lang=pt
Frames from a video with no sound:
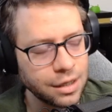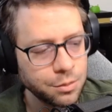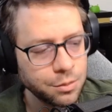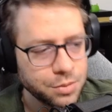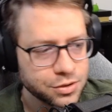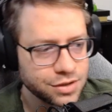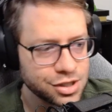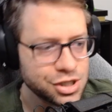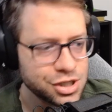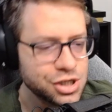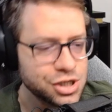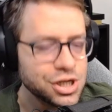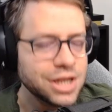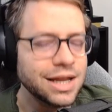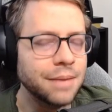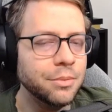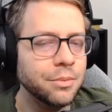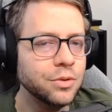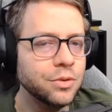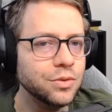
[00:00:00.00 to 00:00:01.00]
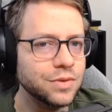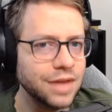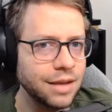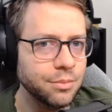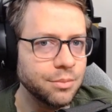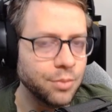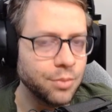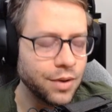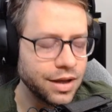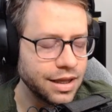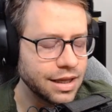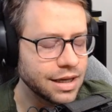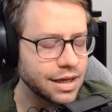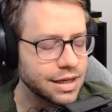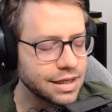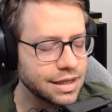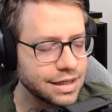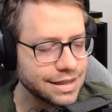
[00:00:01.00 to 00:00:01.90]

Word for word: É um personagem que já tá há muito tempo aí